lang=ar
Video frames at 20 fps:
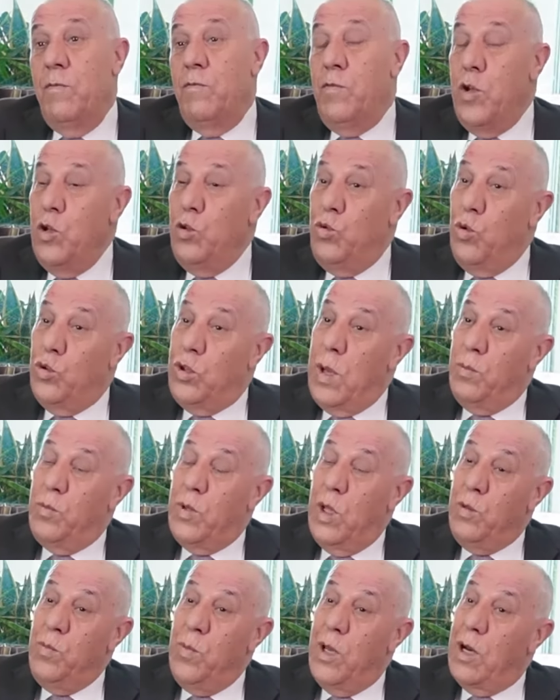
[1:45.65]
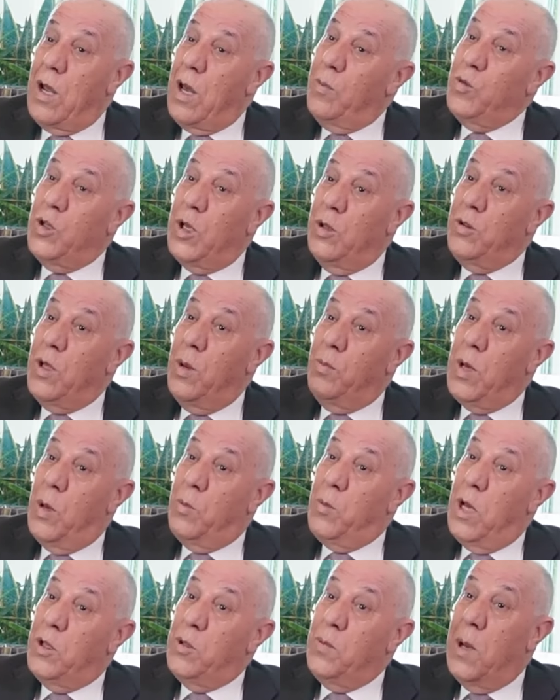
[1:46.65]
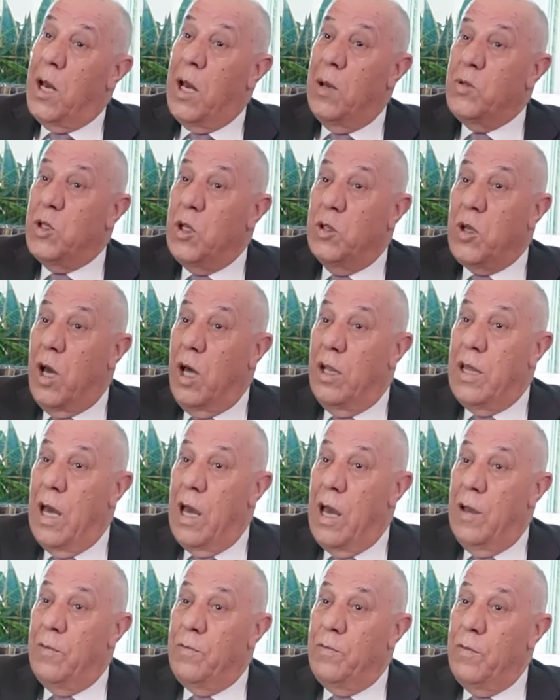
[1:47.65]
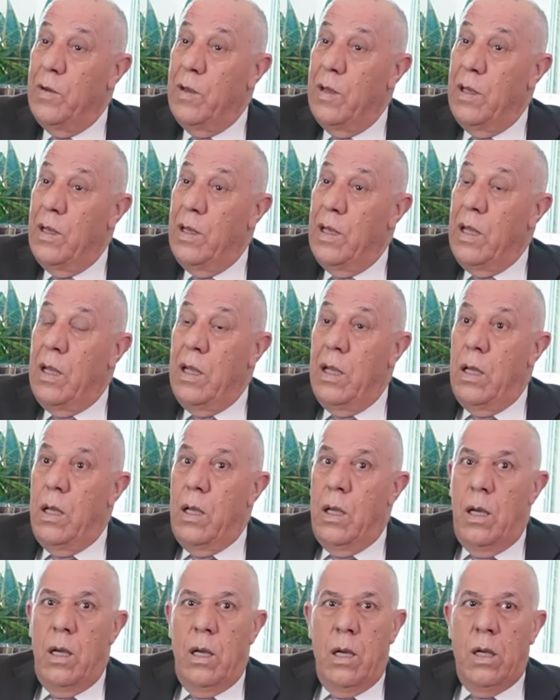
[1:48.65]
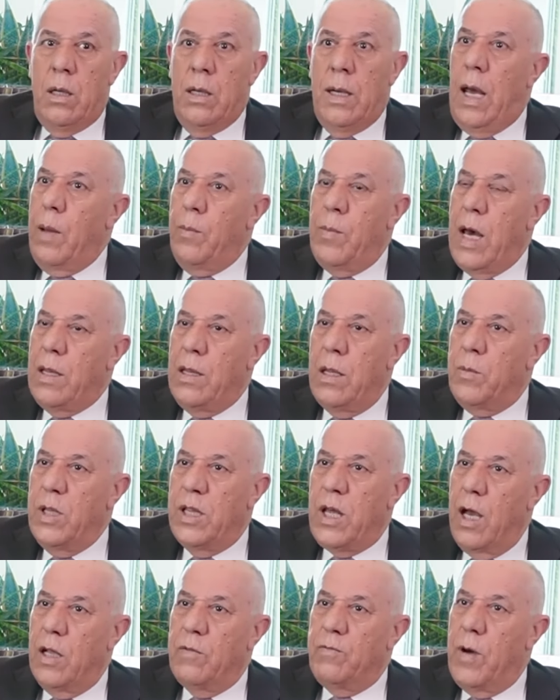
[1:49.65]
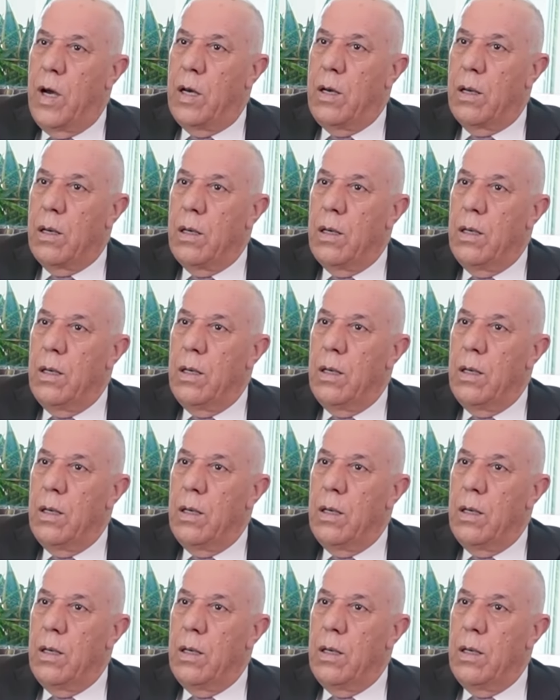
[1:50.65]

فيديو تم تدمير خمسه دبابات بخمسه قذائف نعم هذا مدعاة فخر